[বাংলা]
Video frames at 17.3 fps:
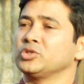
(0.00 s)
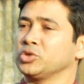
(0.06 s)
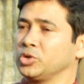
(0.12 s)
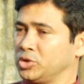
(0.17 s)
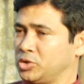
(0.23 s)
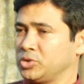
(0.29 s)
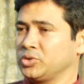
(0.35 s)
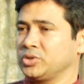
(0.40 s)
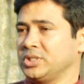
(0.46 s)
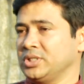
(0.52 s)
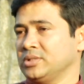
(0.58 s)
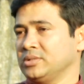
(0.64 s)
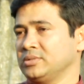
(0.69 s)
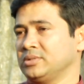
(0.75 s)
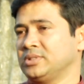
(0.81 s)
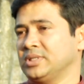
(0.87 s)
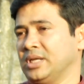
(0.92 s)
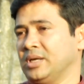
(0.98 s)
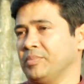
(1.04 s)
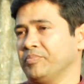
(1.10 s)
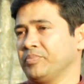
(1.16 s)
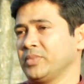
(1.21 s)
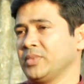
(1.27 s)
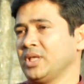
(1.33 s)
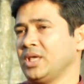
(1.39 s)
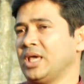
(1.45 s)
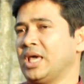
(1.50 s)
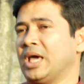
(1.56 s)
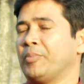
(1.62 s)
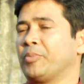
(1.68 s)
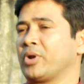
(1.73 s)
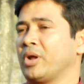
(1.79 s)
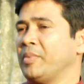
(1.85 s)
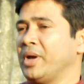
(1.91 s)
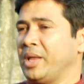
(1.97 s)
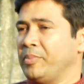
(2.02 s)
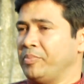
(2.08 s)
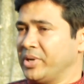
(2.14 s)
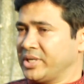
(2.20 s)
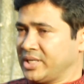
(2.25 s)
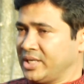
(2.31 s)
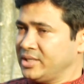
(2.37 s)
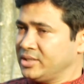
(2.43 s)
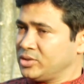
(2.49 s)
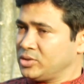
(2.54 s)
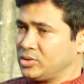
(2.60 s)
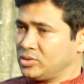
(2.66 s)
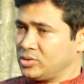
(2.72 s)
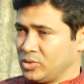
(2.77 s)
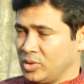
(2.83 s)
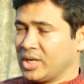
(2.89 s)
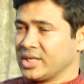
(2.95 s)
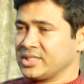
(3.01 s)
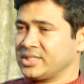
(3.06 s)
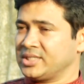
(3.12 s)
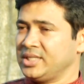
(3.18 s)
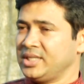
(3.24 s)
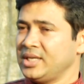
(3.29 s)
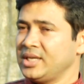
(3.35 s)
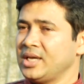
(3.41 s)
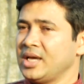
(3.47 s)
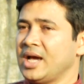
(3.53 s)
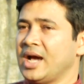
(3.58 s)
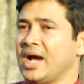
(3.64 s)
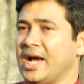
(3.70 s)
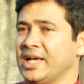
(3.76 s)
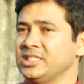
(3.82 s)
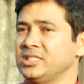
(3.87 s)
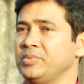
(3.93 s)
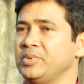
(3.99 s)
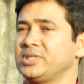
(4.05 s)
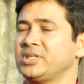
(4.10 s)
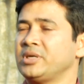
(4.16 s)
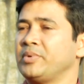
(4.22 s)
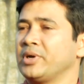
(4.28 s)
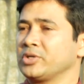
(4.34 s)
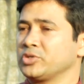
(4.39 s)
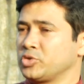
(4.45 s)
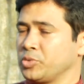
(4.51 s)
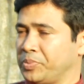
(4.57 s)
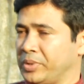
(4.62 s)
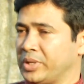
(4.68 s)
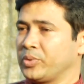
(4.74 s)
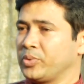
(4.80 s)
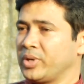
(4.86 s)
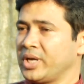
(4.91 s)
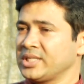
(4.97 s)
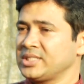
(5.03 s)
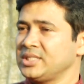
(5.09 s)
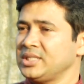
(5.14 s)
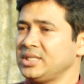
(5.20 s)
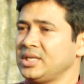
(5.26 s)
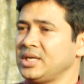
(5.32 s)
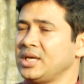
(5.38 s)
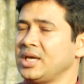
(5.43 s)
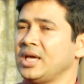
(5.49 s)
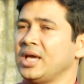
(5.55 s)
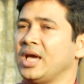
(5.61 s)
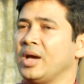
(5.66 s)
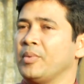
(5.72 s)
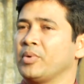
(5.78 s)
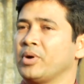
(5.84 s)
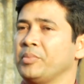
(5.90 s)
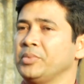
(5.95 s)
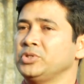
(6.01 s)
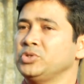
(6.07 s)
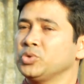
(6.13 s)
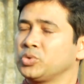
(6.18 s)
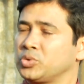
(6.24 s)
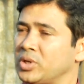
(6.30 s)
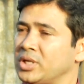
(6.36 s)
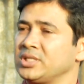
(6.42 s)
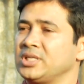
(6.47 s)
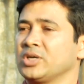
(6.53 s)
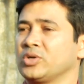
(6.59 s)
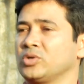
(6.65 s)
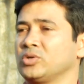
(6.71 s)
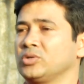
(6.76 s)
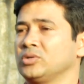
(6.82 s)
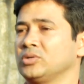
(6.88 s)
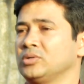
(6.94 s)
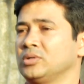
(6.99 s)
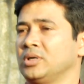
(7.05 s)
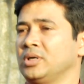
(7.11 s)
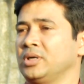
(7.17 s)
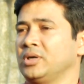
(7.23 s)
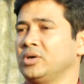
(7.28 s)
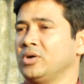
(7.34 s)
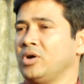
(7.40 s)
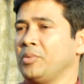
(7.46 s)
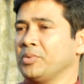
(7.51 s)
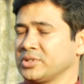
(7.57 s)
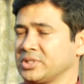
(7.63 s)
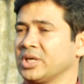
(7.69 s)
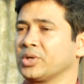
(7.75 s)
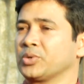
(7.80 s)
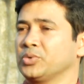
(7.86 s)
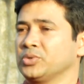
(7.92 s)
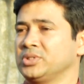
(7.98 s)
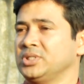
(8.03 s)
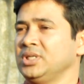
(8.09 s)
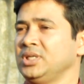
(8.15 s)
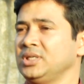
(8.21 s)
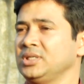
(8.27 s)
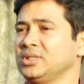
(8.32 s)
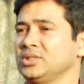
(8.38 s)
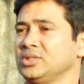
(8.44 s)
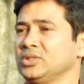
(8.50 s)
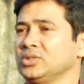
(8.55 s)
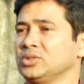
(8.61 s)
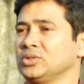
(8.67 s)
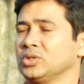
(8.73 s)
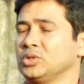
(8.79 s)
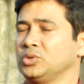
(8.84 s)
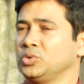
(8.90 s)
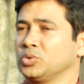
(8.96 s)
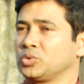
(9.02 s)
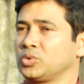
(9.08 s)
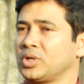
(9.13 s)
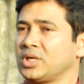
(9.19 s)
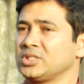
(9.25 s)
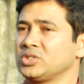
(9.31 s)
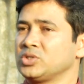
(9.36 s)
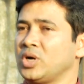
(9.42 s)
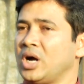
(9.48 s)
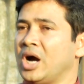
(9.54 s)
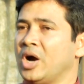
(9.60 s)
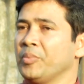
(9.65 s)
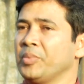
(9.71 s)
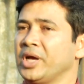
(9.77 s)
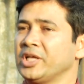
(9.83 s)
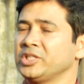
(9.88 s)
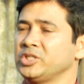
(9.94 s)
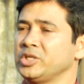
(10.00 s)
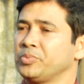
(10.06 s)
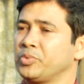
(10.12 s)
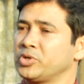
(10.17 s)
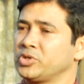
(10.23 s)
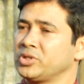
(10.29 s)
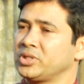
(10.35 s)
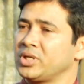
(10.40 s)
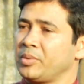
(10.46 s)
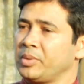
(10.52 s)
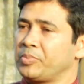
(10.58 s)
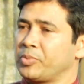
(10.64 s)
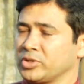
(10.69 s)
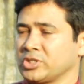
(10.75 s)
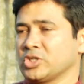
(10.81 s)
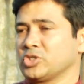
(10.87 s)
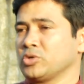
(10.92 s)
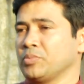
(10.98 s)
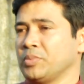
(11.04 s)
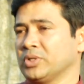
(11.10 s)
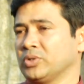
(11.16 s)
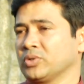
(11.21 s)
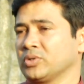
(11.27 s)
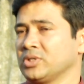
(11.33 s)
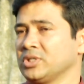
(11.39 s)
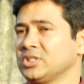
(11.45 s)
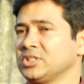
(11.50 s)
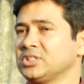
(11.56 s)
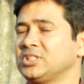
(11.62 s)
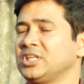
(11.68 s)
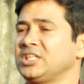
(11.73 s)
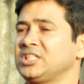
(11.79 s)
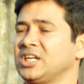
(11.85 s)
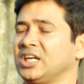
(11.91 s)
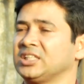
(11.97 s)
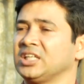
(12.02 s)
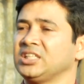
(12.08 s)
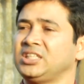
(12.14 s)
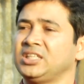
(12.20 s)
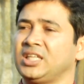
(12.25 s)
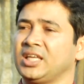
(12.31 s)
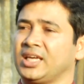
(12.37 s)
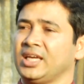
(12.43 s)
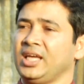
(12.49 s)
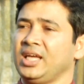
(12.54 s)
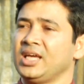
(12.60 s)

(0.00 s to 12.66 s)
সদস্য ছিলাম এরপর আমি আইন পেশায় চলে আসছি আইনজীবী হিসেবে এখন সুপ্রিম কোর্টে আছি এবং আমি যুক্তরাজ্যে এখন অবস্থান করছি যুক্তরাজ্য আওয়ামী আইনজীবী পরিষদে আমি প্রচার সম্পাদক সেই সাতাশি থেকে